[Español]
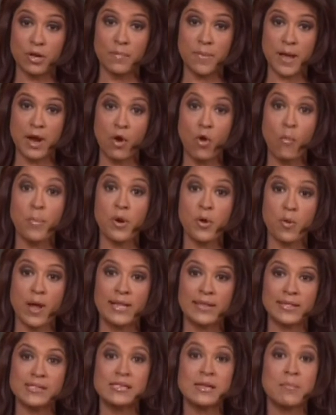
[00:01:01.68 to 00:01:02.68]
del banco, pero
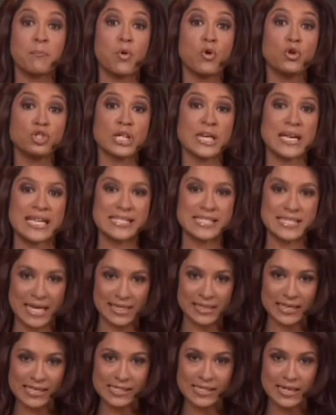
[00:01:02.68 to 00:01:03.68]
antes le ponchan las
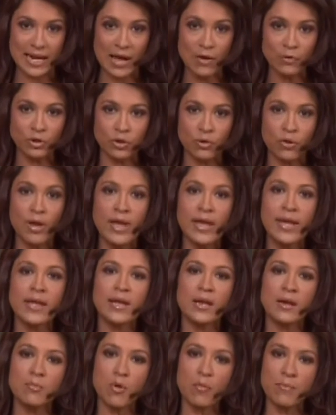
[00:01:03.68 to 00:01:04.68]
llantas del auto
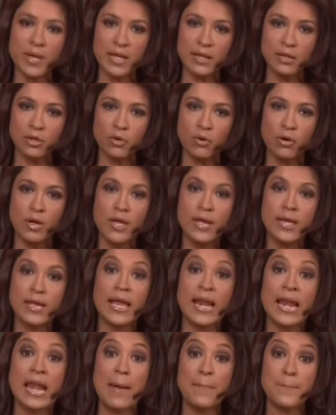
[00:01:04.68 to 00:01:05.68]
en el momento
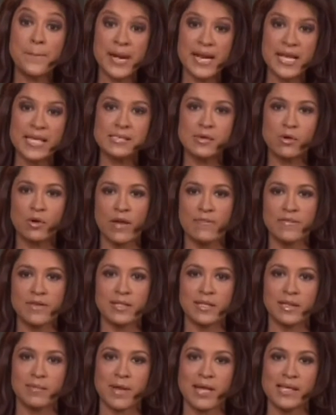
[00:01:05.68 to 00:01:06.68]
que la presa o la
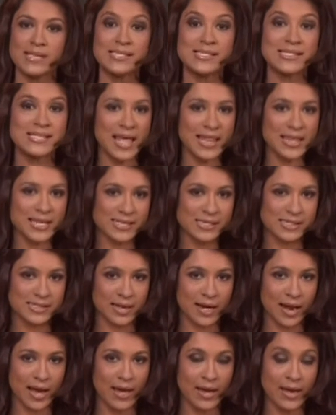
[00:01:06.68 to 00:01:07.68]
víctima se
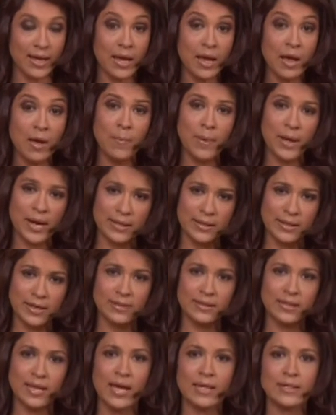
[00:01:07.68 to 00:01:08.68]
distrae para
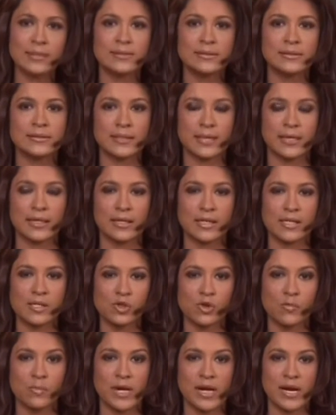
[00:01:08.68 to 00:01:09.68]
tratar de
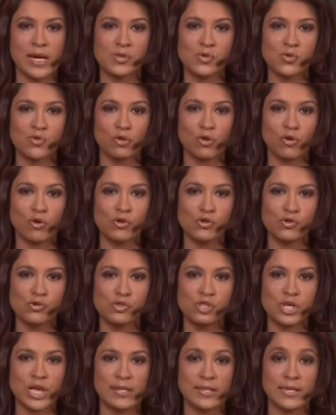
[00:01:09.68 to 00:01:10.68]
resolver el asunto con
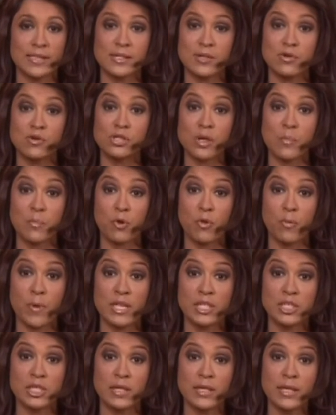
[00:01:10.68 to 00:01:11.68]
sus llantas, ellos
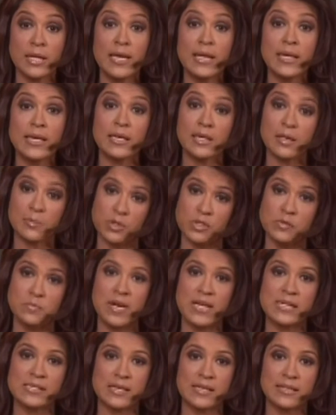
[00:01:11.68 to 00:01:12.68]
aprovechan y pues
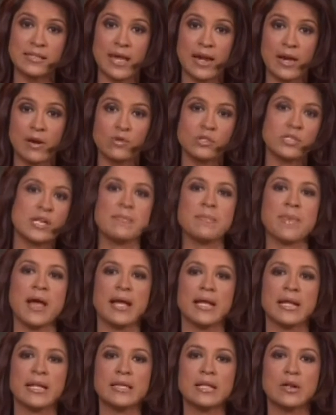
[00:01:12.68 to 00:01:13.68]
para asaltarlos. La
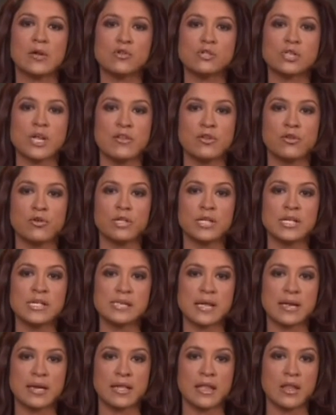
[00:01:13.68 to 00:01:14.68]
imagen de los
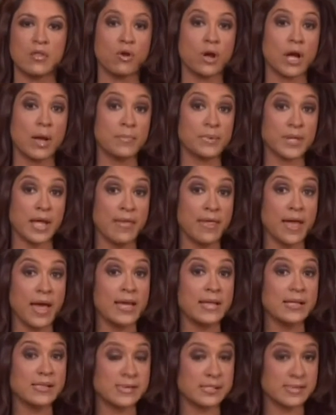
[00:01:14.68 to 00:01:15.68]
ladrones ha quedado
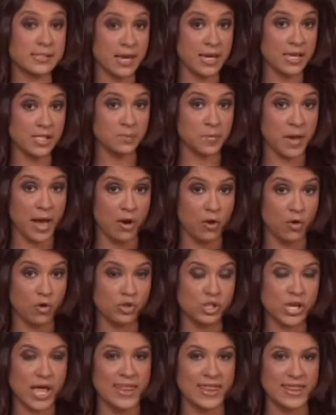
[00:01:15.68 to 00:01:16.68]
captada en seis
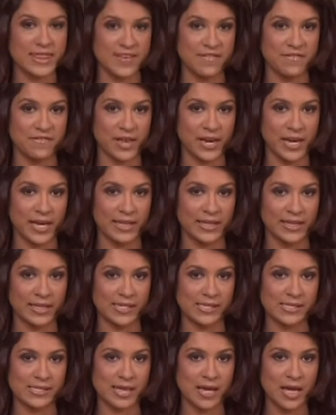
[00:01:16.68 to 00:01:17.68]
bancos
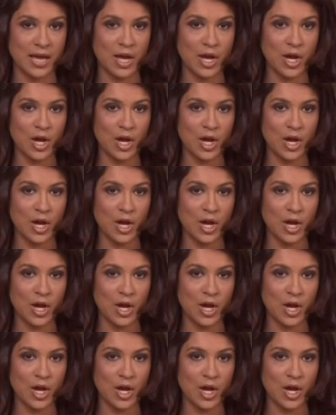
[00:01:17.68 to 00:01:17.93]
diferentes.